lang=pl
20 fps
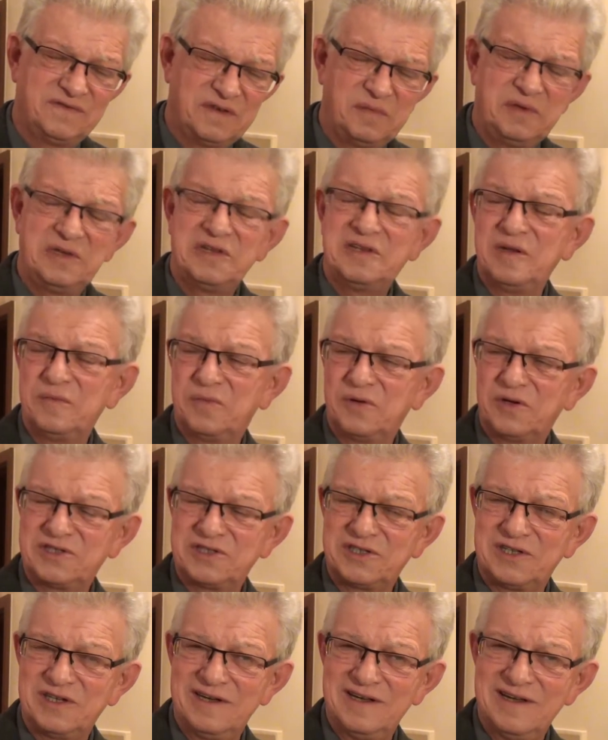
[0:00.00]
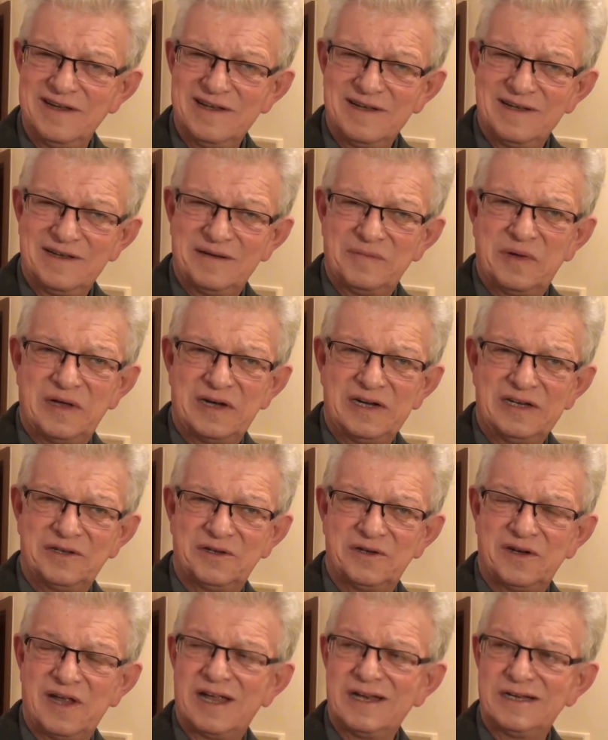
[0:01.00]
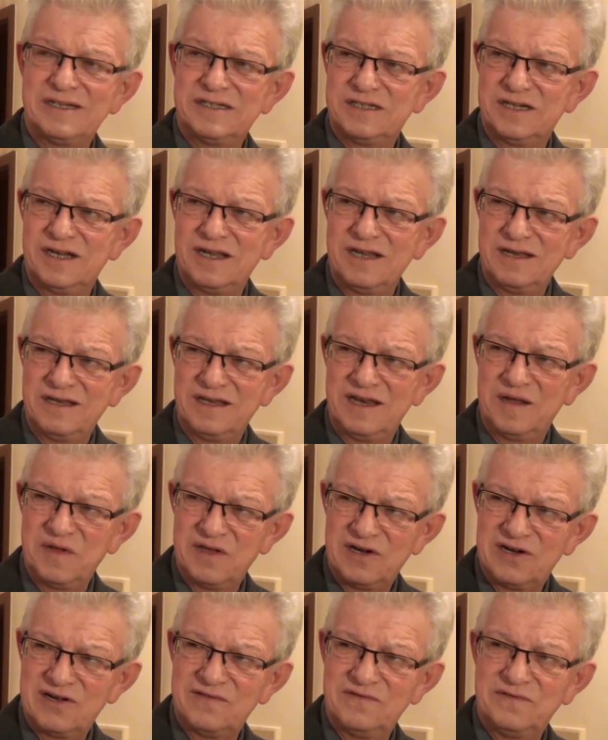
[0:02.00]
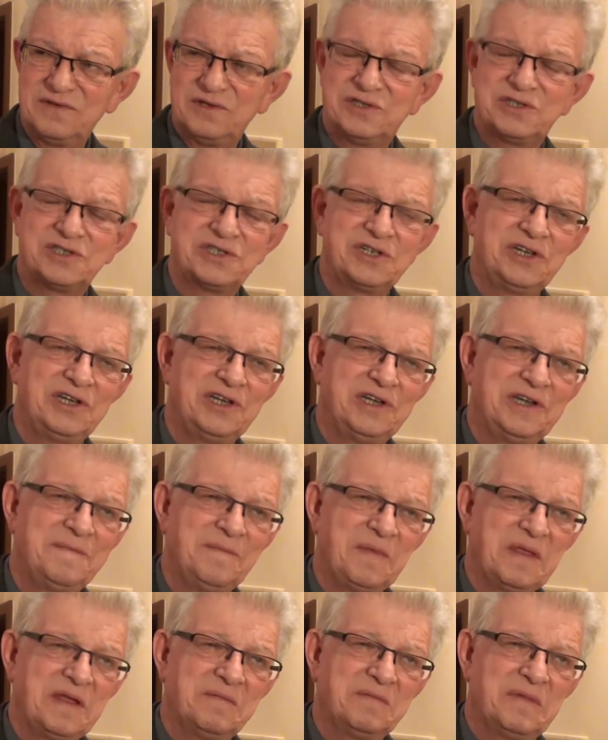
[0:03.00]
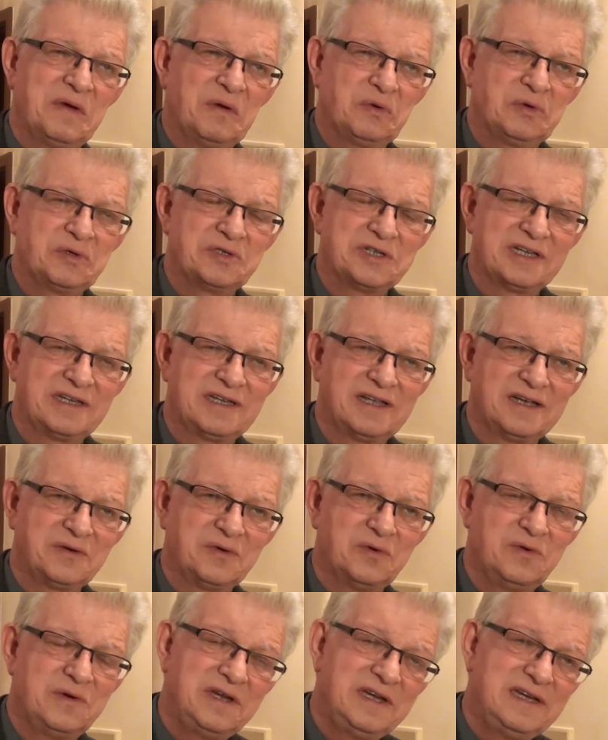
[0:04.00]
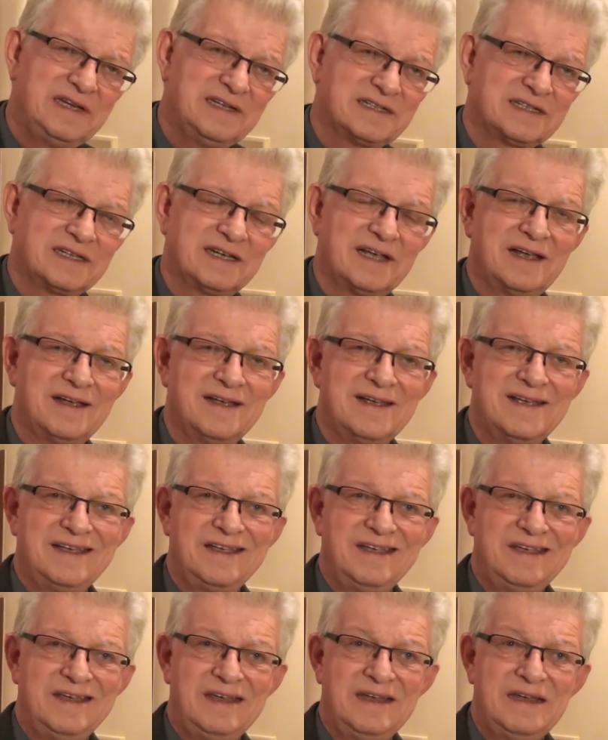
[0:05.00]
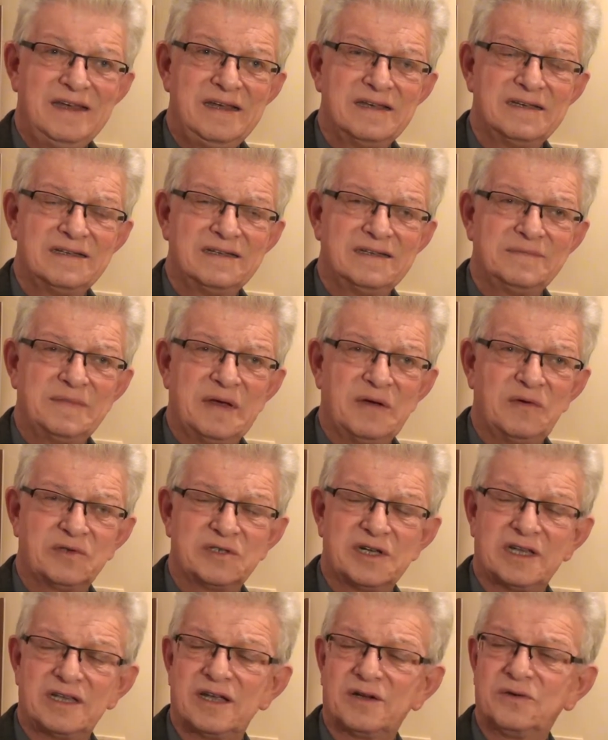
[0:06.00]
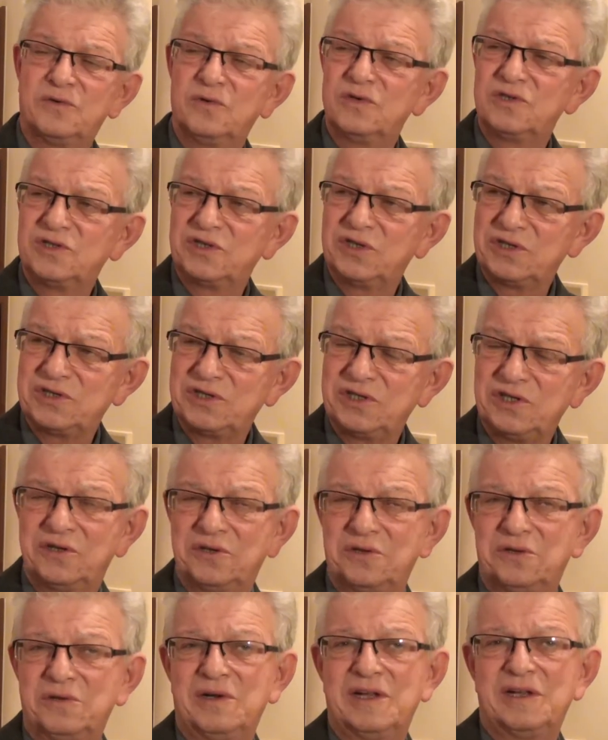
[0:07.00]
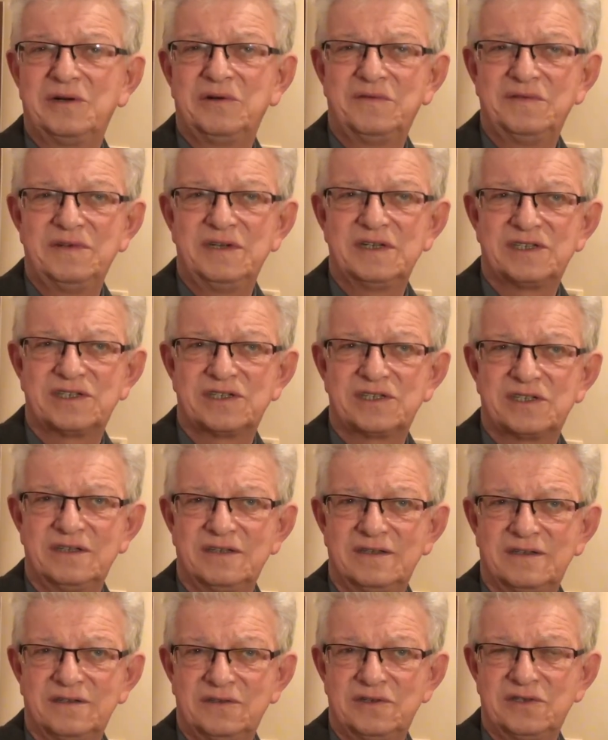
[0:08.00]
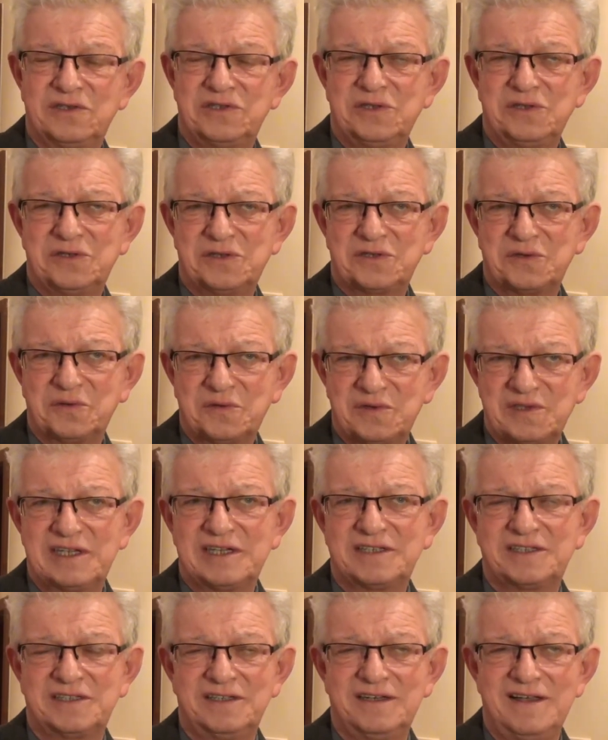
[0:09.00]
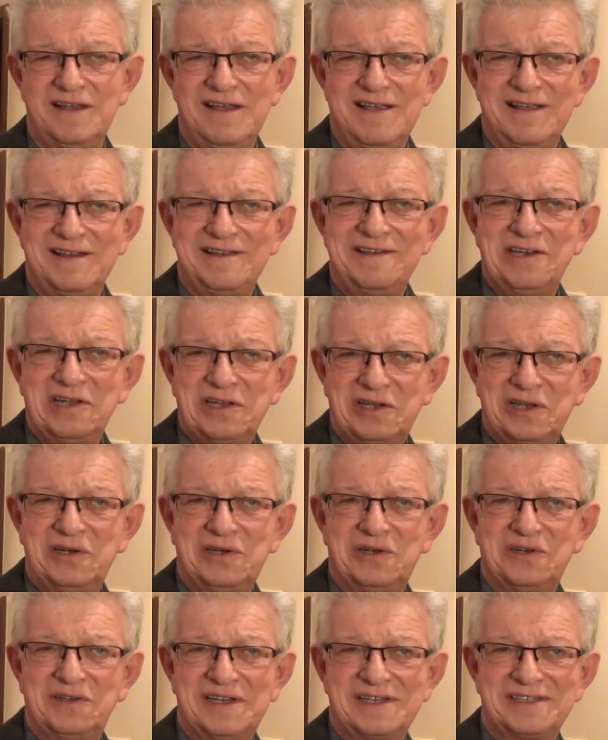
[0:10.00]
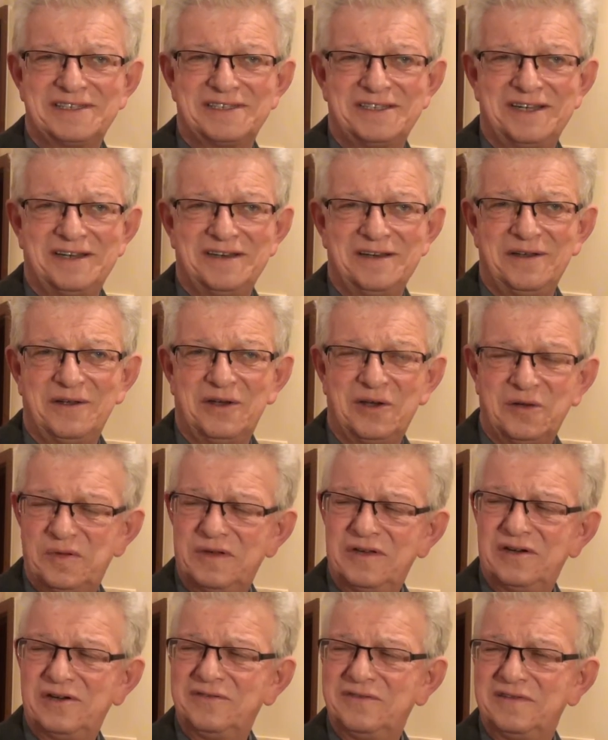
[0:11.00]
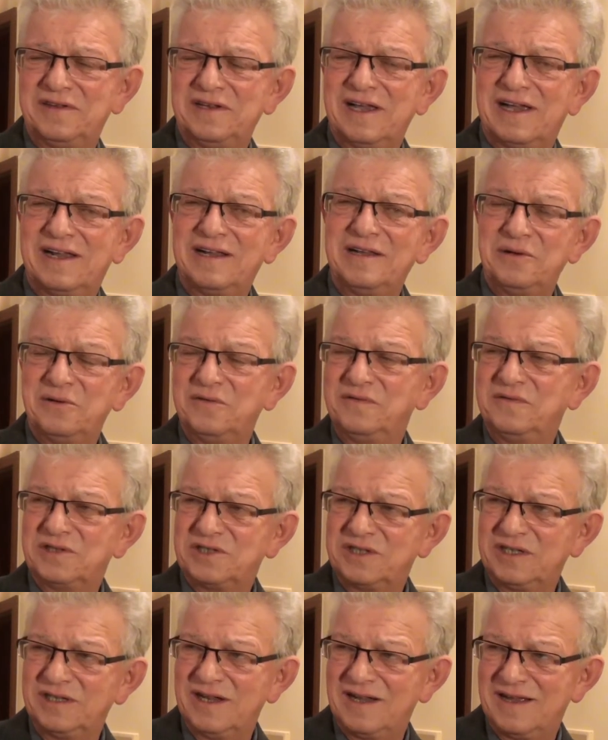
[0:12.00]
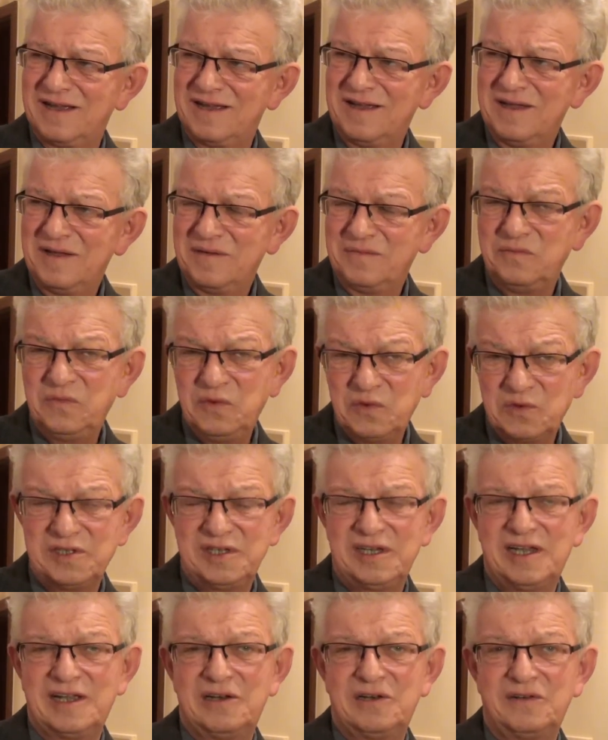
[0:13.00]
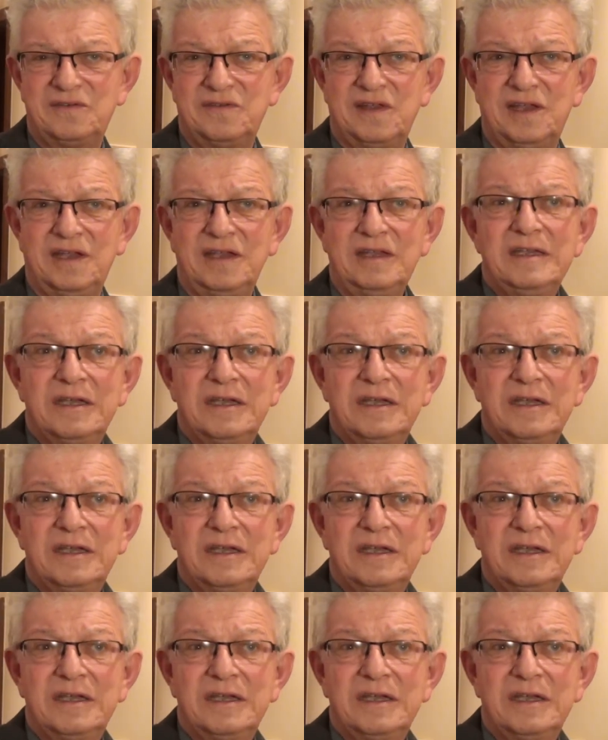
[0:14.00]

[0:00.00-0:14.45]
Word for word: wybitny polski baryton Andrzej Niemierowicz i Małgorzata Kulińska i e, Małgorzata Kustosik, która również e, odnosi sukcesy nie tylko na scenie operowej, ale również i na musicalowej.